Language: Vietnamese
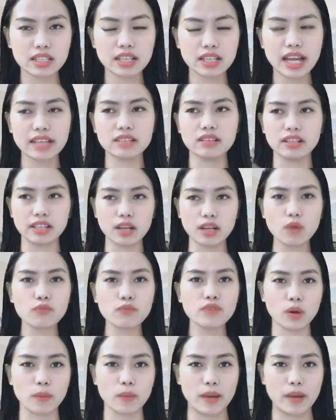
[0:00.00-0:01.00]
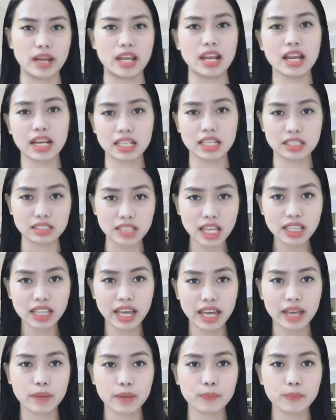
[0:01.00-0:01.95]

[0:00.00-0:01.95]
ảnh hưởng đến công việc của bạn đấy là cái thứ nhất này